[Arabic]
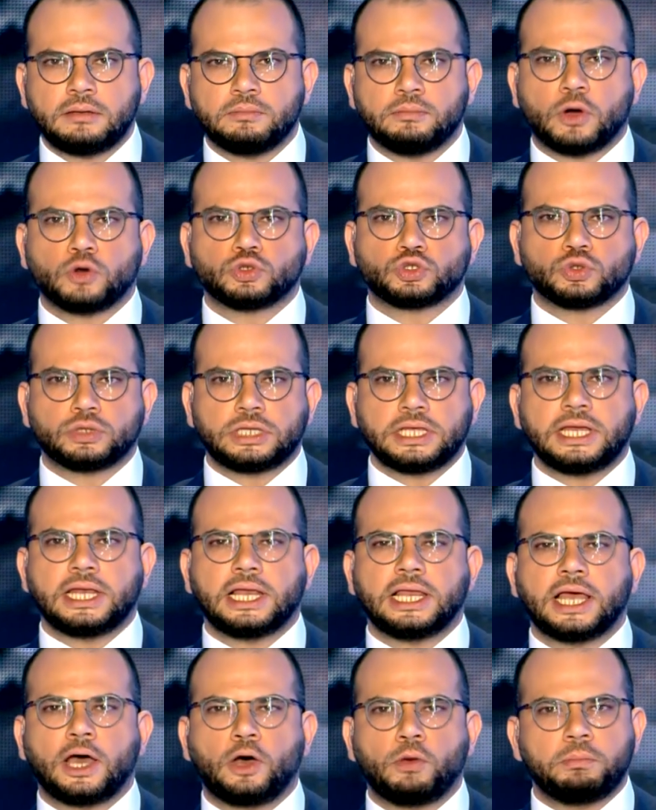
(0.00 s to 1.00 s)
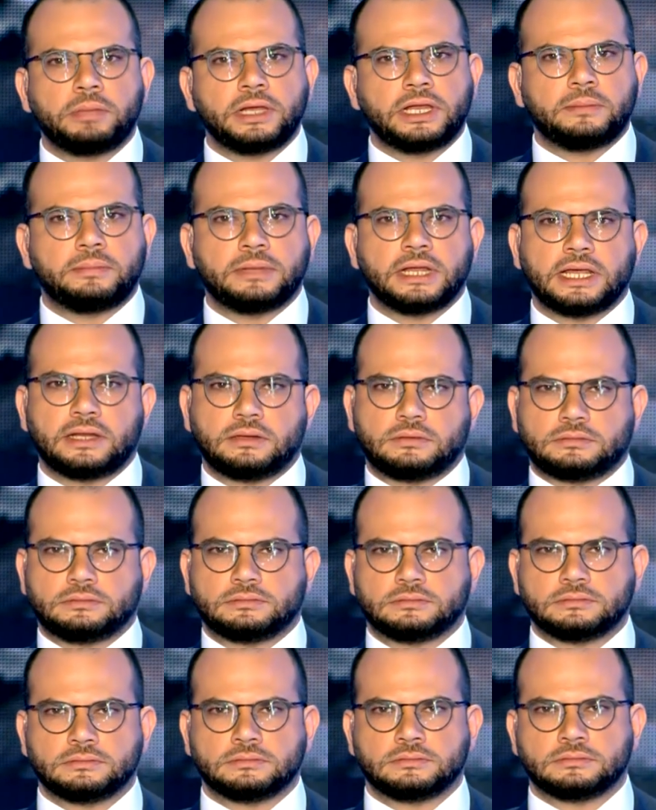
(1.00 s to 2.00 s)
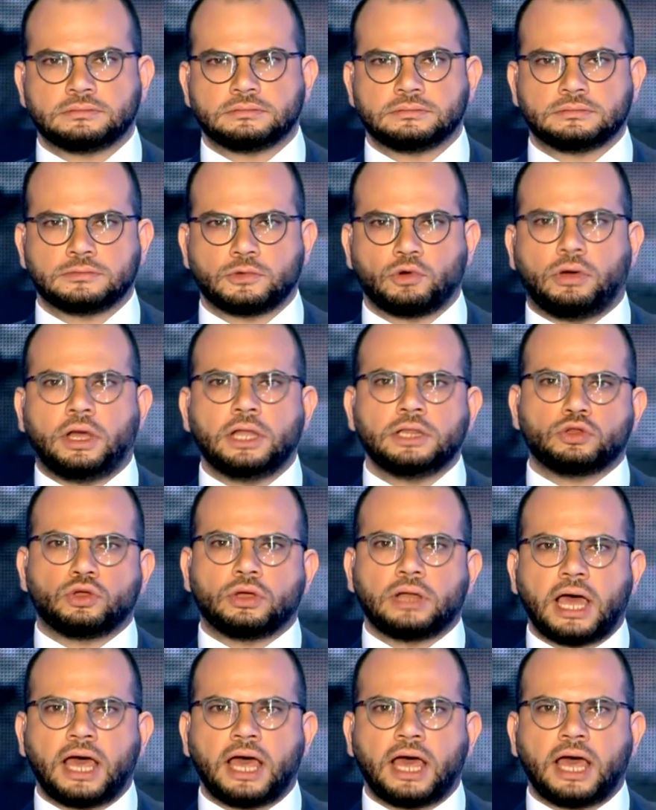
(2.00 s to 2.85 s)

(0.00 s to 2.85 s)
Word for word: موجودين اليوم بلبنان وعندهم